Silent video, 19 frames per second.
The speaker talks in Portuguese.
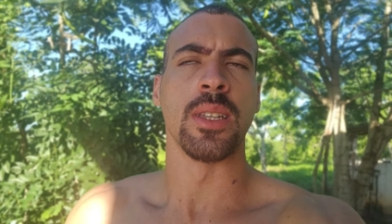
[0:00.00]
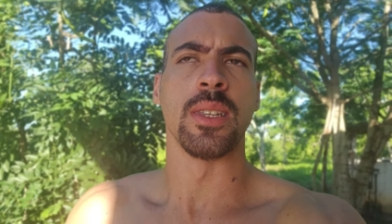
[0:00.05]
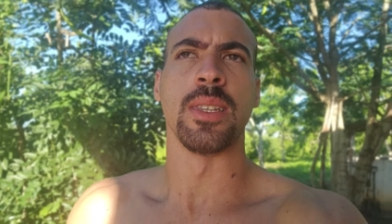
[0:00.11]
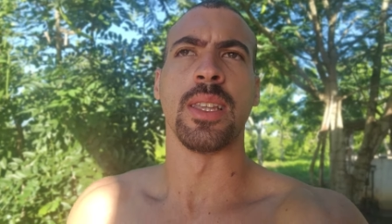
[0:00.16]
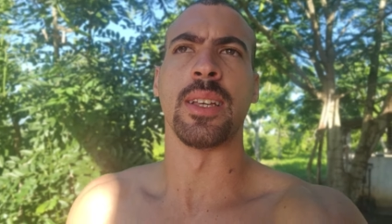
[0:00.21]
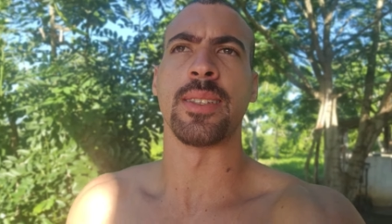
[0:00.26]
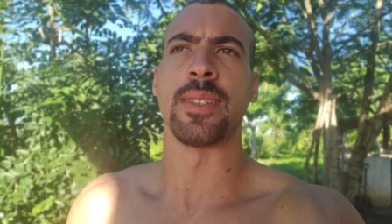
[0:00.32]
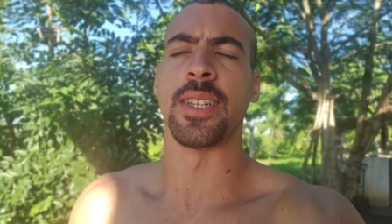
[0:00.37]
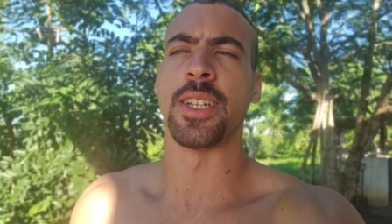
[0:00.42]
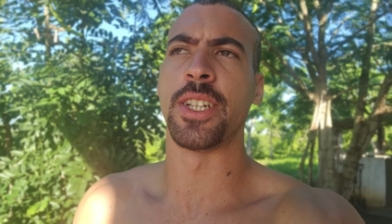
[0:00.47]

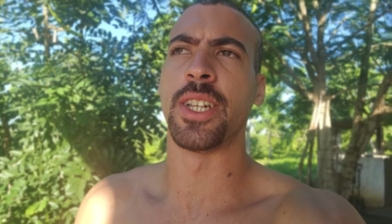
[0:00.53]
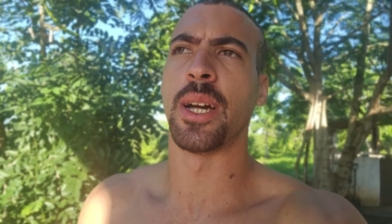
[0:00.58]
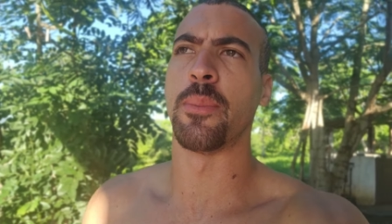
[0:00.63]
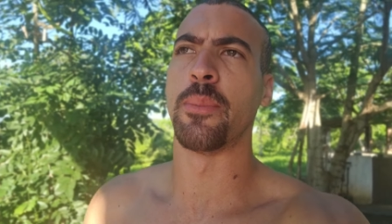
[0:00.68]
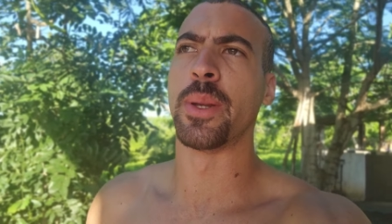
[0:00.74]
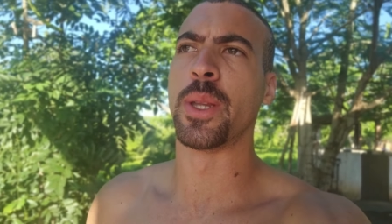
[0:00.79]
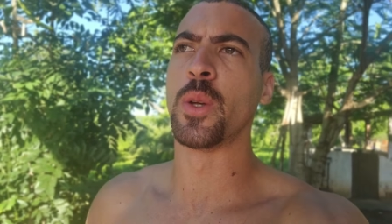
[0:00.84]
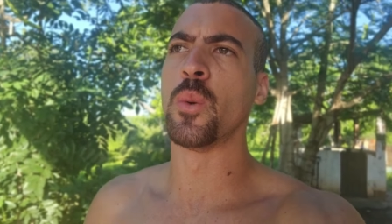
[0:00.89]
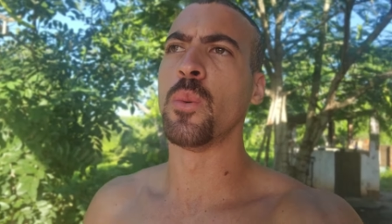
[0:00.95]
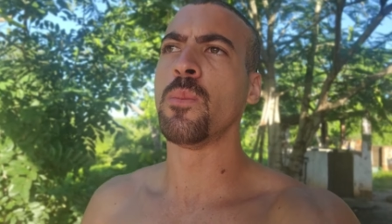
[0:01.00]
Dia 6 de
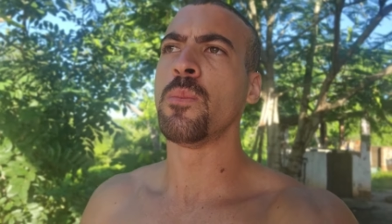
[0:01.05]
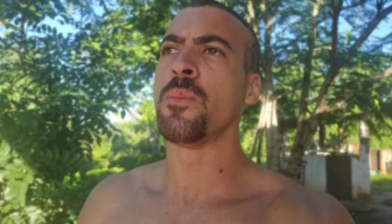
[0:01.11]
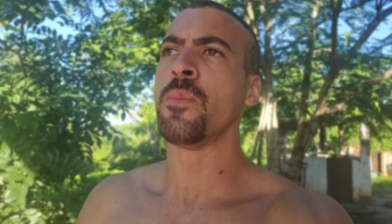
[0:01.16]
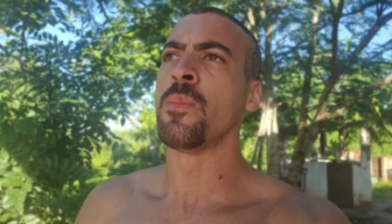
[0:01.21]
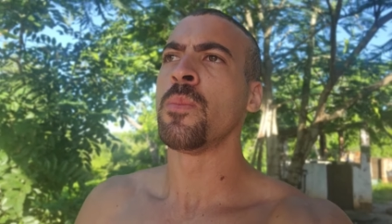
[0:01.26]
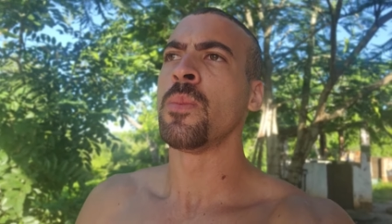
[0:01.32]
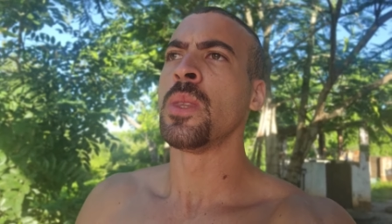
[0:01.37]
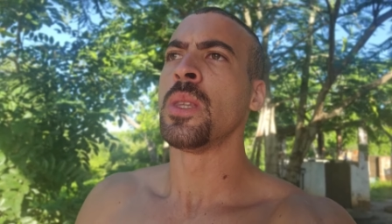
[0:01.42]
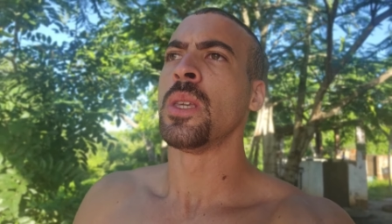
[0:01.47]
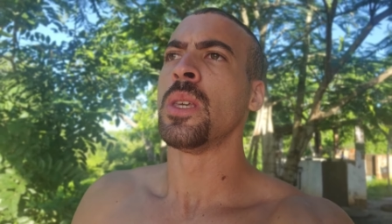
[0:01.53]
abril.
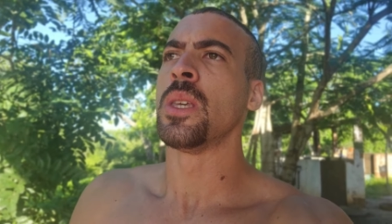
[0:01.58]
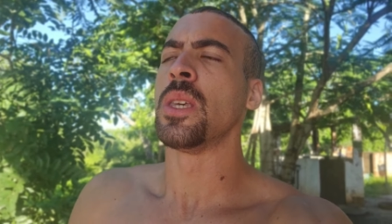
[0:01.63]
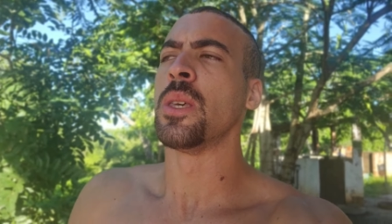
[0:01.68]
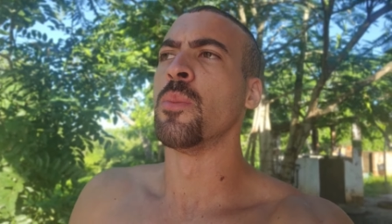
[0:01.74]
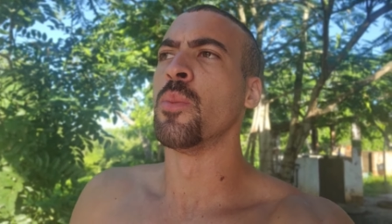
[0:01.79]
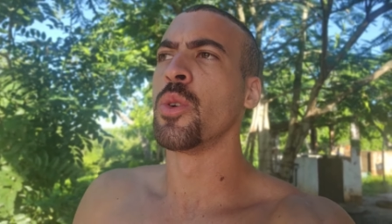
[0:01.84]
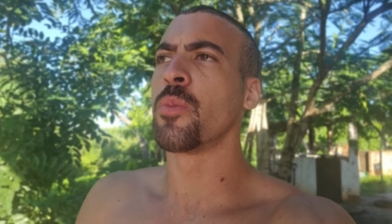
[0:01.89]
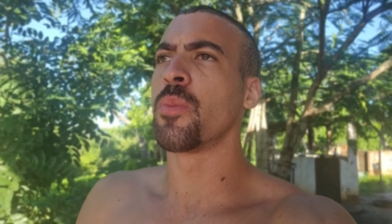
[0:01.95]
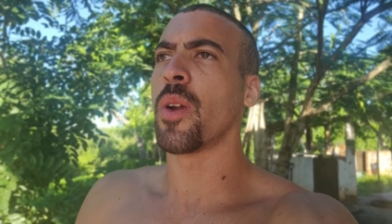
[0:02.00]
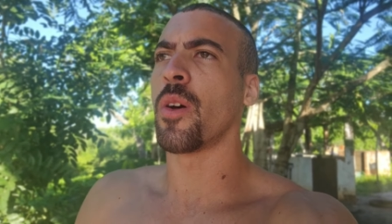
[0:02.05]
E
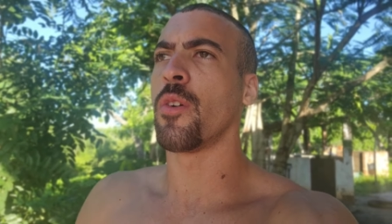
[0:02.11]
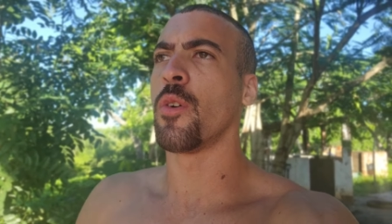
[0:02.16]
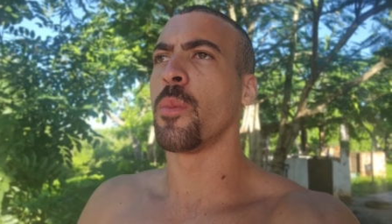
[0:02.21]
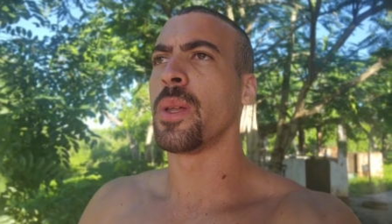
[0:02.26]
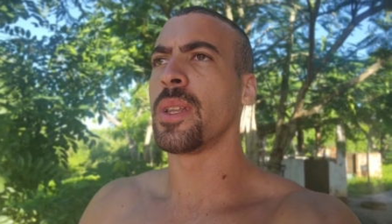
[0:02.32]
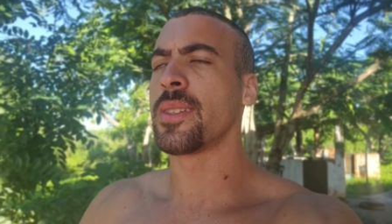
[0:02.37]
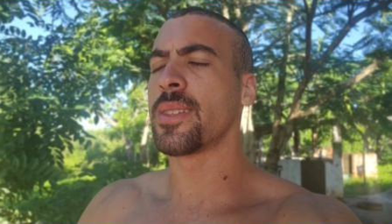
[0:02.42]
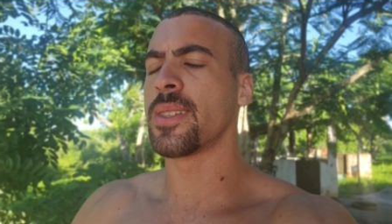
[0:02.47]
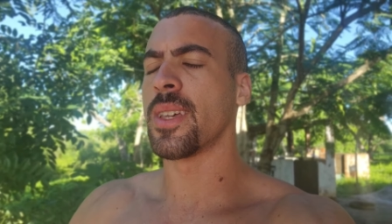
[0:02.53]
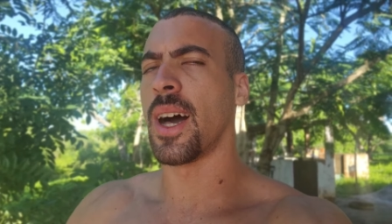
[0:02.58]
muito
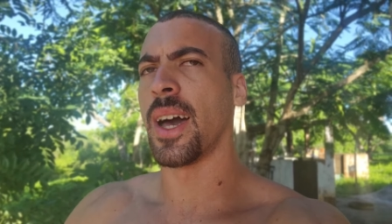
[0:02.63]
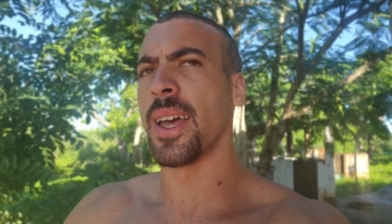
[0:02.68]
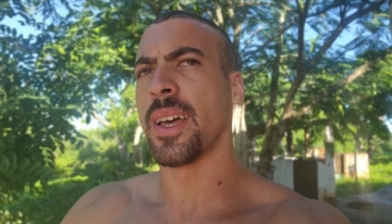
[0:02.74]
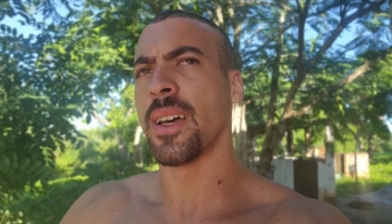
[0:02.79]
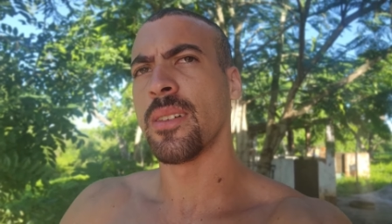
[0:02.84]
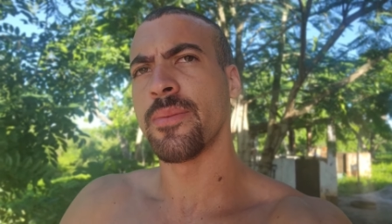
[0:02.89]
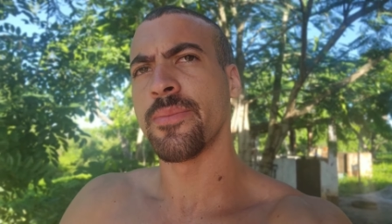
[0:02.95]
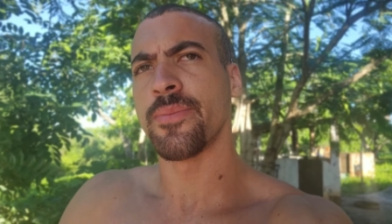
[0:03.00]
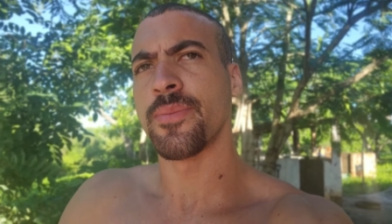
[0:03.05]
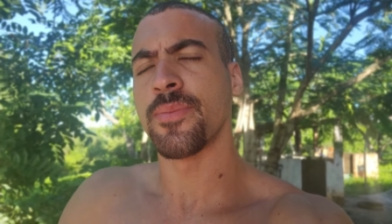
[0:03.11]
provavelmente
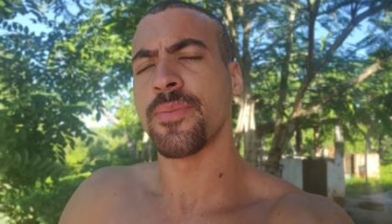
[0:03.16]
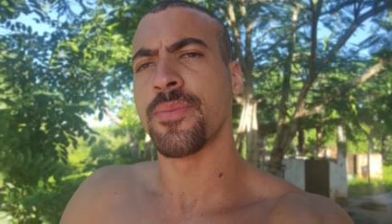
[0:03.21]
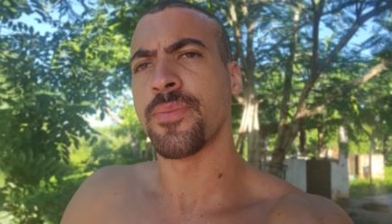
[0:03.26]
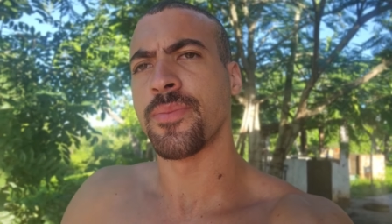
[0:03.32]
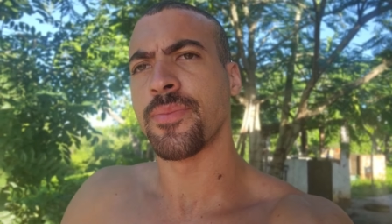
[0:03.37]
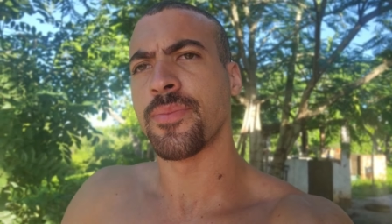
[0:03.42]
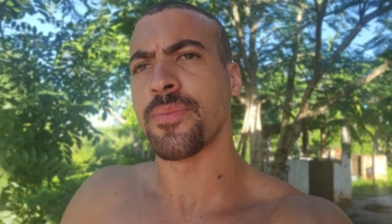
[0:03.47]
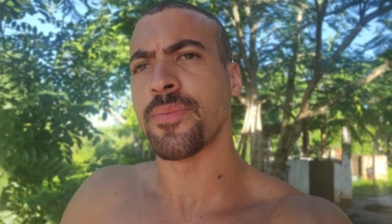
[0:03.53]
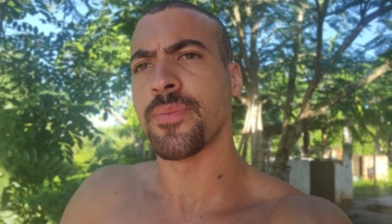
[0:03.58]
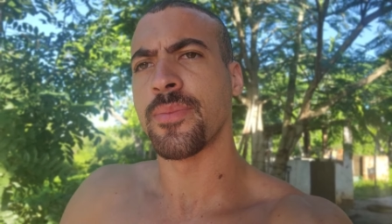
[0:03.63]
saia
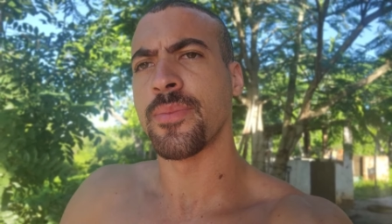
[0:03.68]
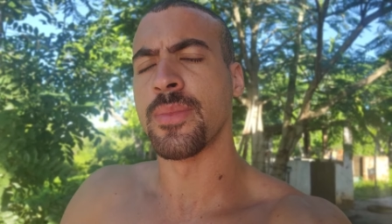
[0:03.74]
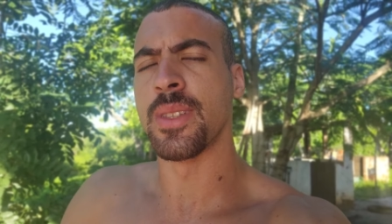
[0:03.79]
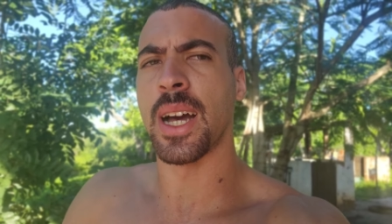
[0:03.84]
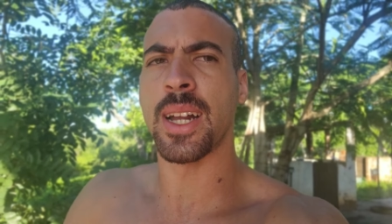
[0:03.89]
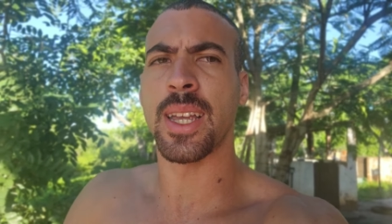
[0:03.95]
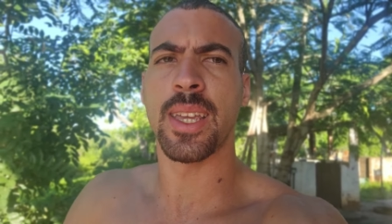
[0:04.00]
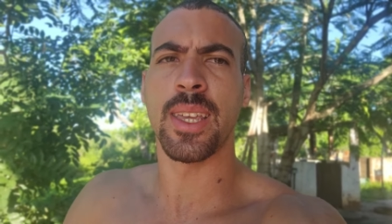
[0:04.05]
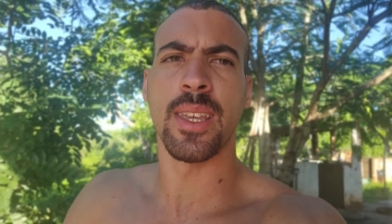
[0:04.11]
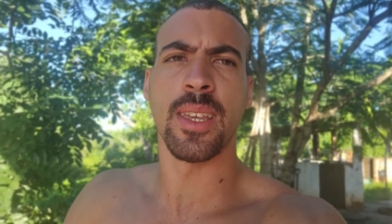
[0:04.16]

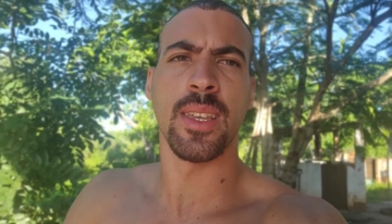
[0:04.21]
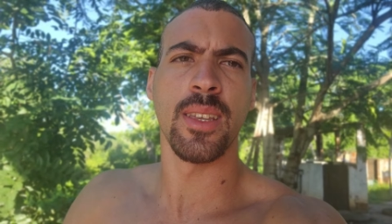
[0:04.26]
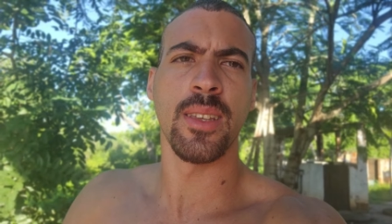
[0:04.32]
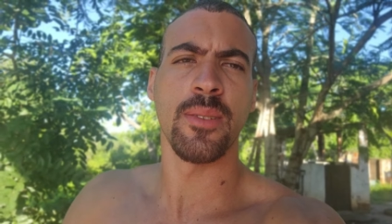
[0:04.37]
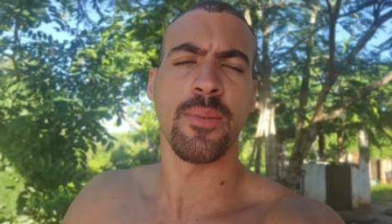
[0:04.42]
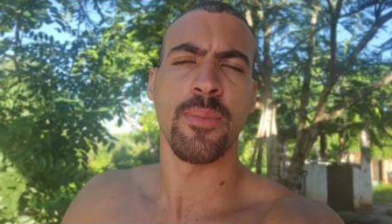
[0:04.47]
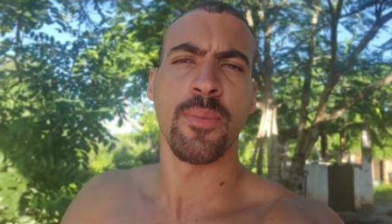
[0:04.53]
daqui